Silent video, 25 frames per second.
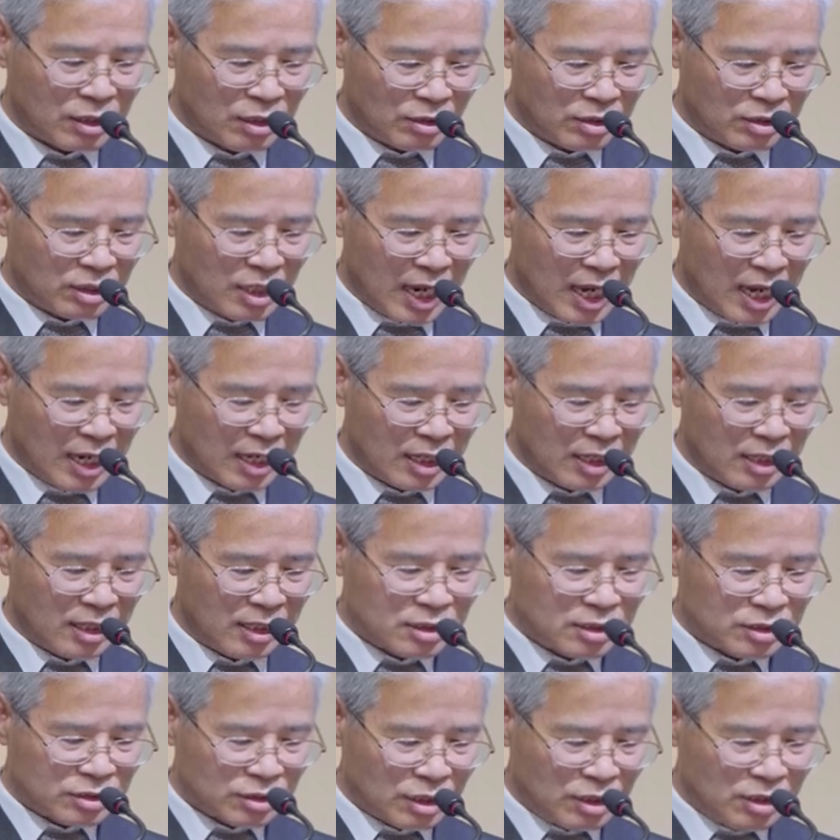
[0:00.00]
건강,
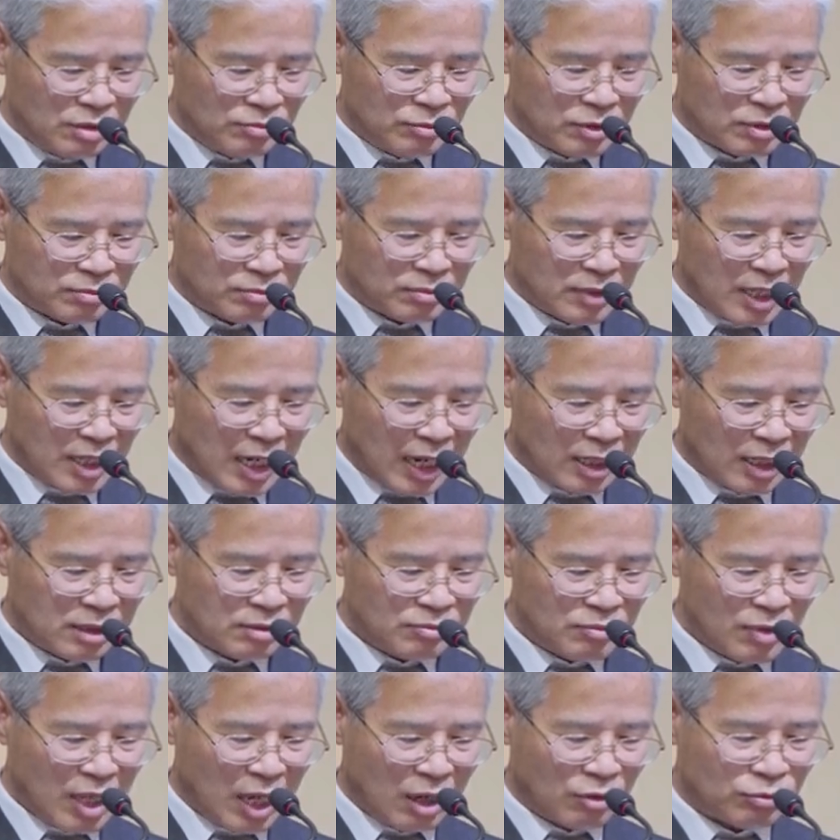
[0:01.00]
젊음,
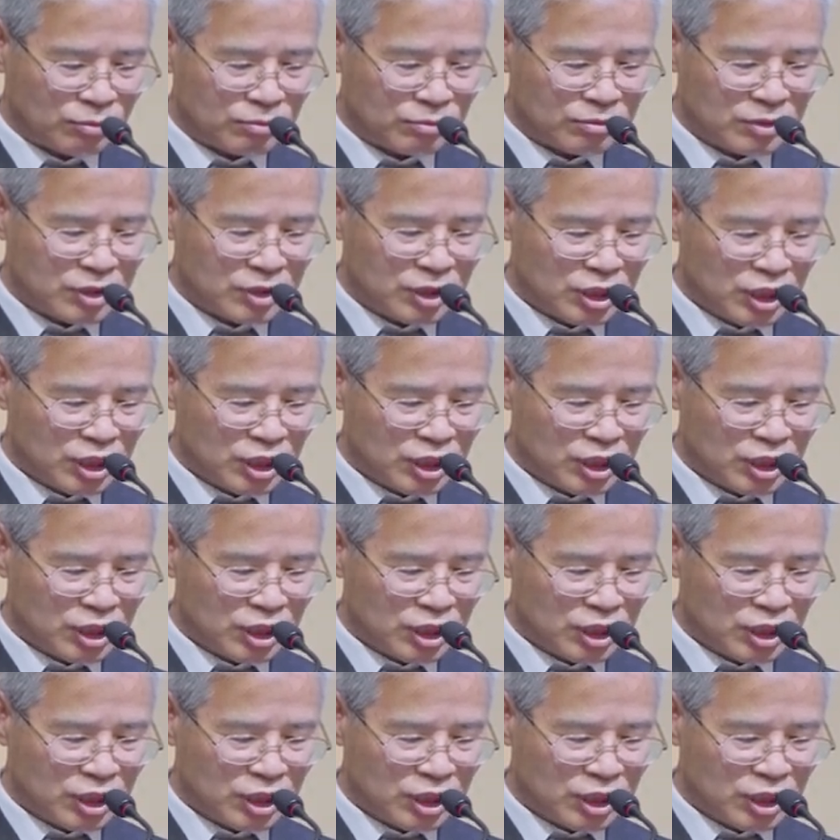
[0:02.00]
아름다움,